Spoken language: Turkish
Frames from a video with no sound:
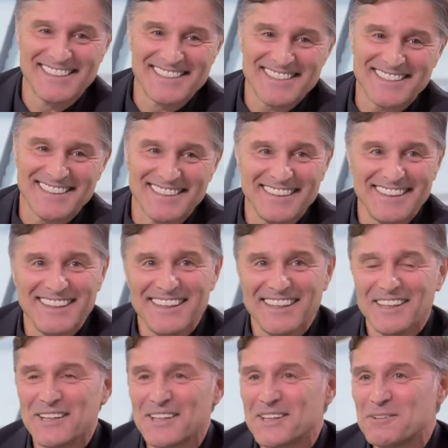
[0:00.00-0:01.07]
neyse.
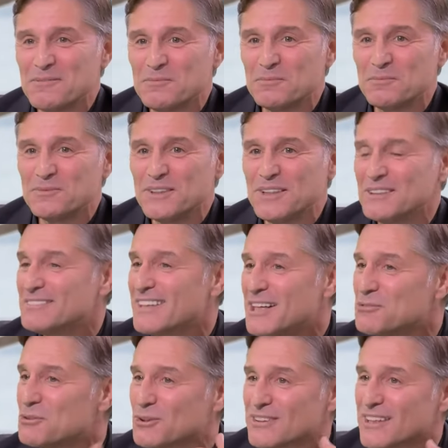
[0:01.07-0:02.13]
Ee,
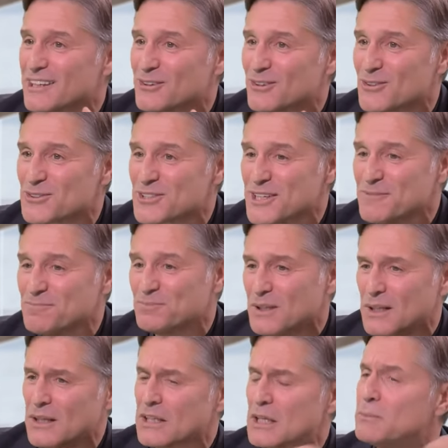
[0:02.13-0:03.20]
telefonda Erol Hoca
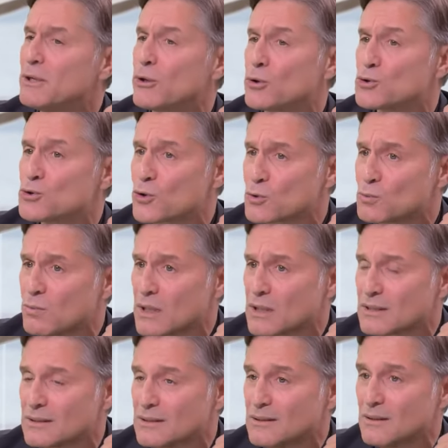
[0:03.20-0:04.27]
Kiminle görüşüyorum
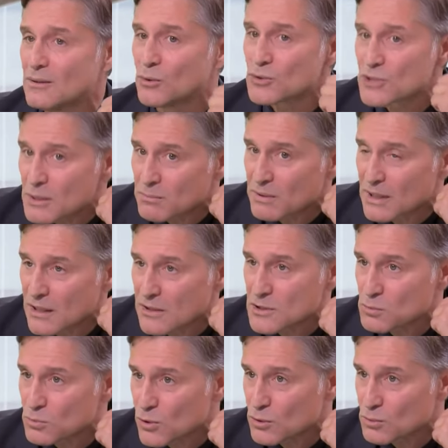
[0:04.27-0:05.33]
ben dedi. Hocam ben
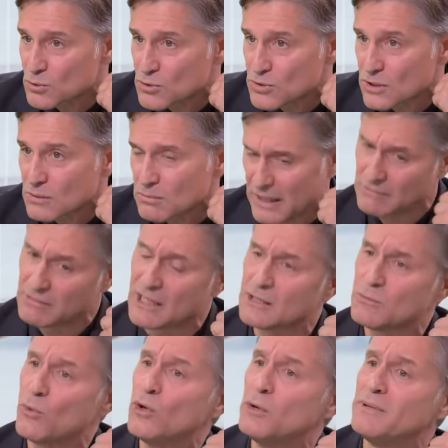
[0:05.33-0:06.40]
Hazım Körmükçü dedim.
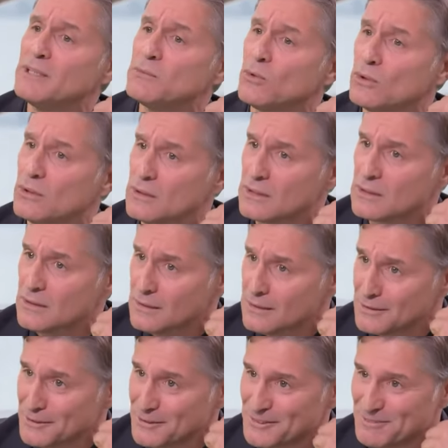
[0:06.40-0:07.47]
Evladım ölmedim oğlu dedi.
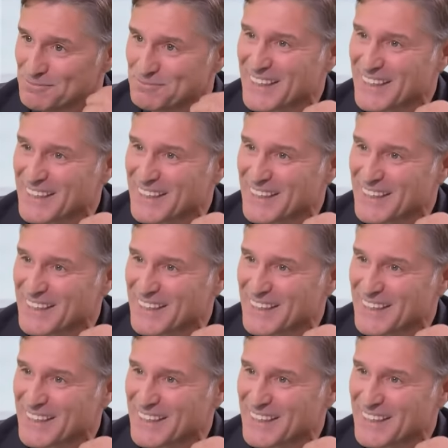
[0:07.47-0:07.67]
Aa.